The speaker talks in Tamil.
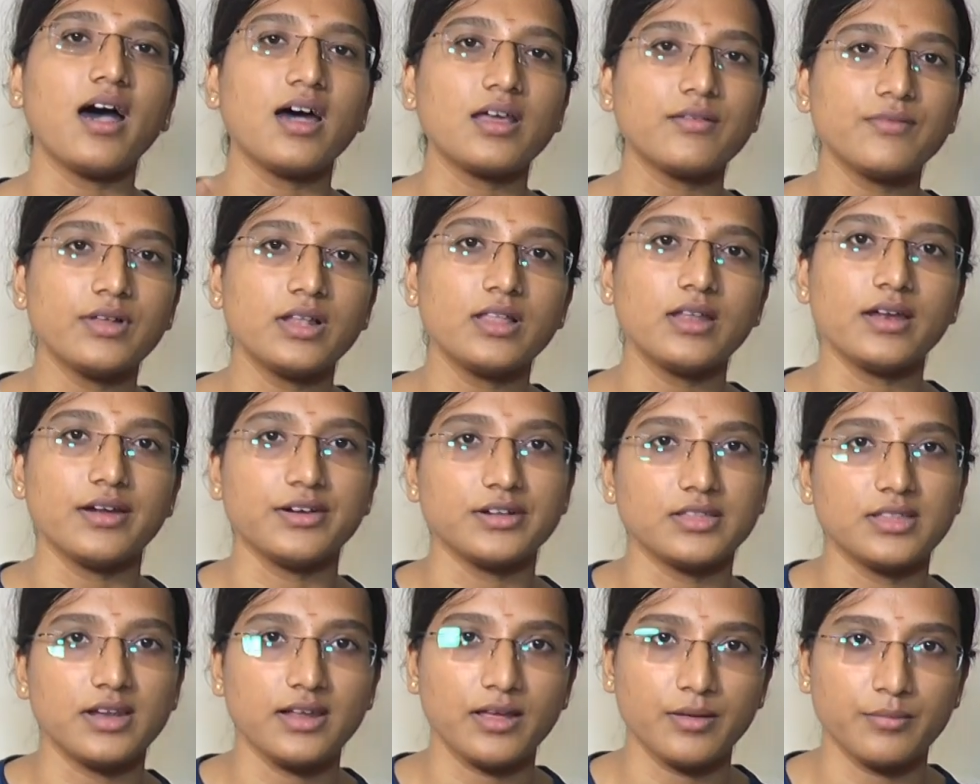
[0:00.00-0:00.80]
ஆர்வலர்
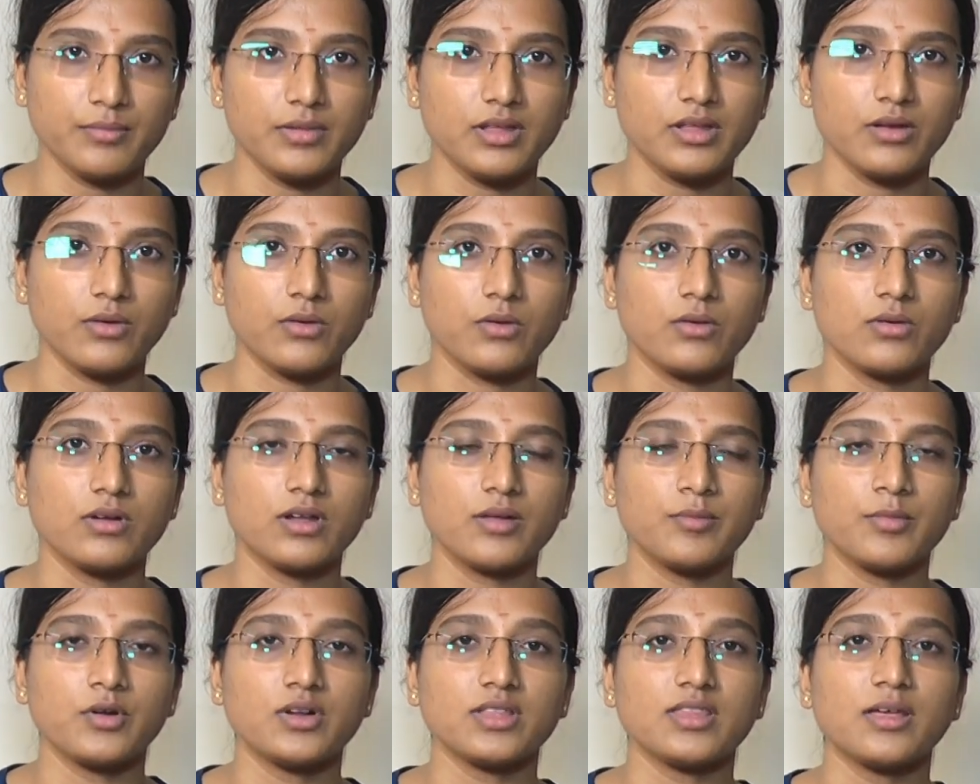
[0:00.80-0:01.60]
எழுதுனா எப்படி இருக்கும்
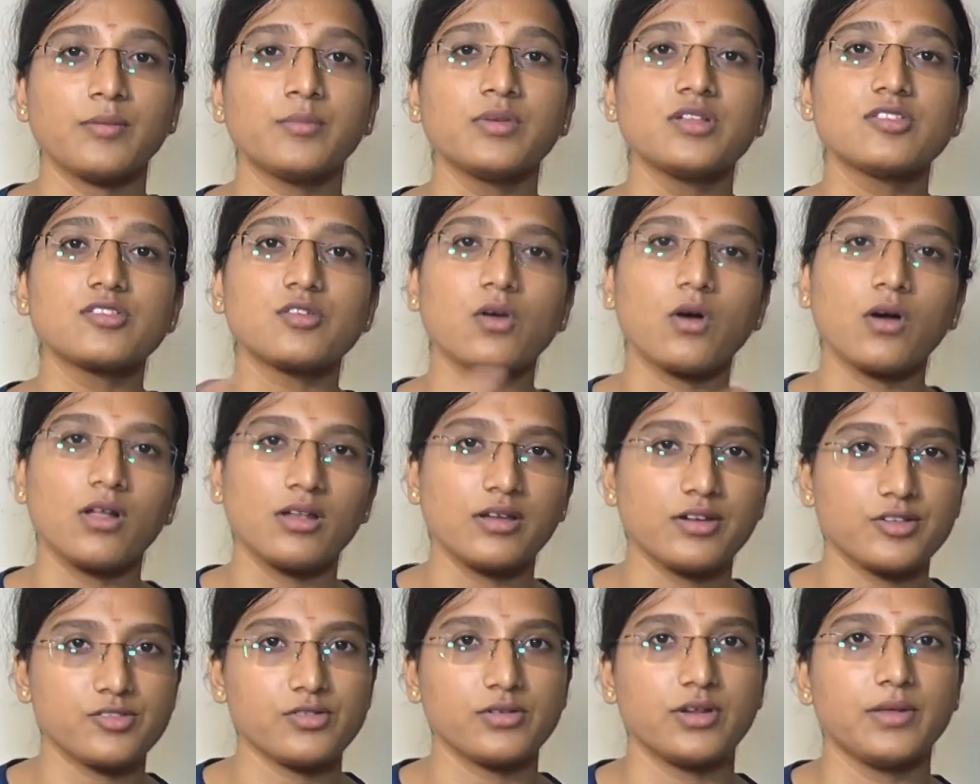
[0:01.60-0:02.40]
நம்மளோட தமிழ்
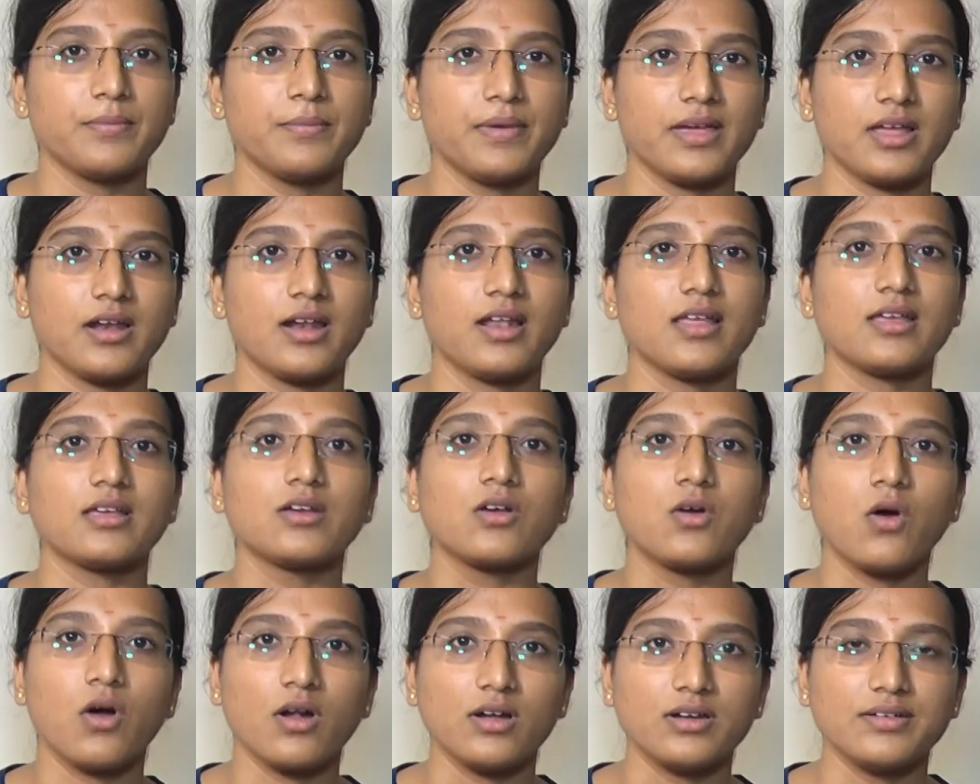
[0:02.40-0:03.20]
ஸ்காலர்ஸோட பேர் லைக்
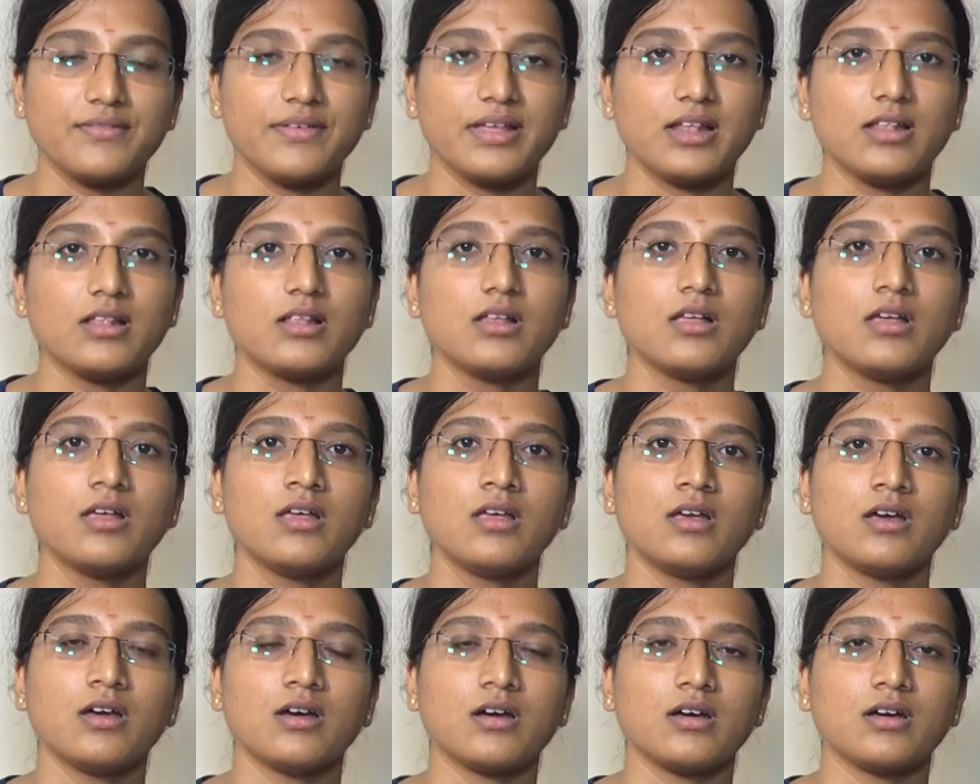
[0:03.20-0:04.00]
கால்ட்வெல்
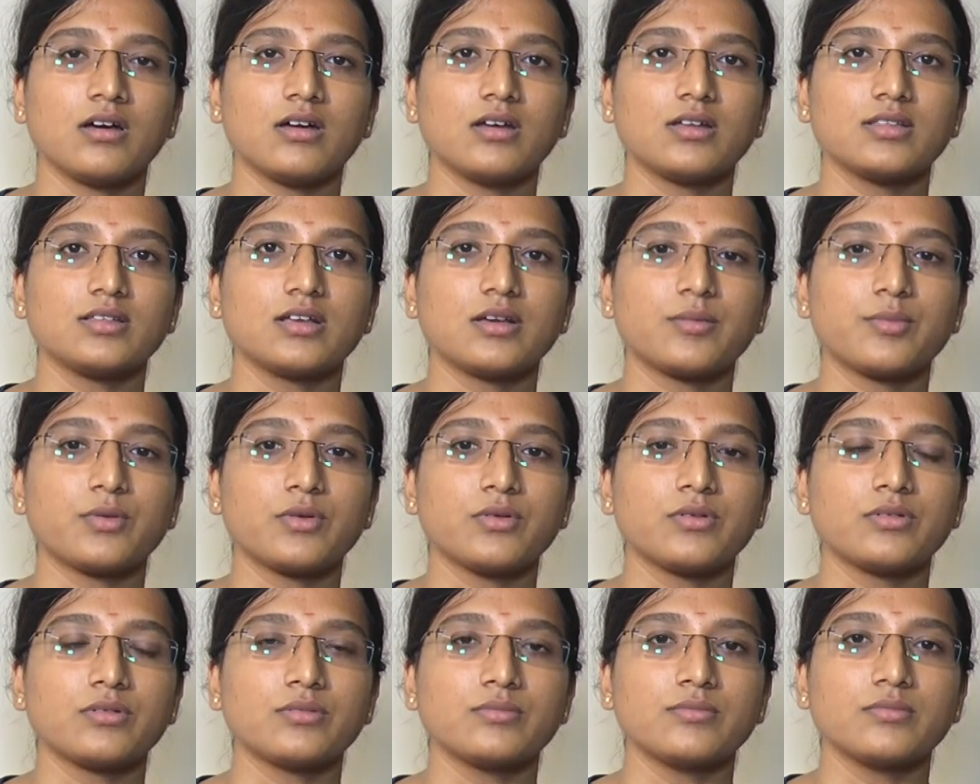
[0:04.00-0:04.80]

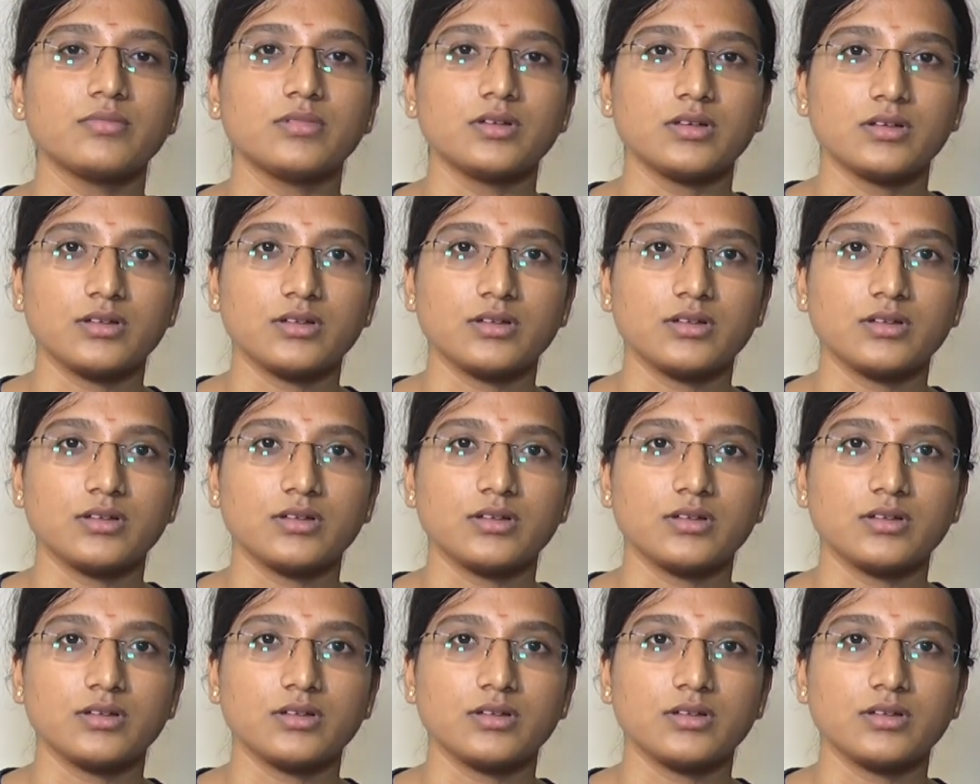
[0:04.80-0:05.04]
அதுக்கப்புறம்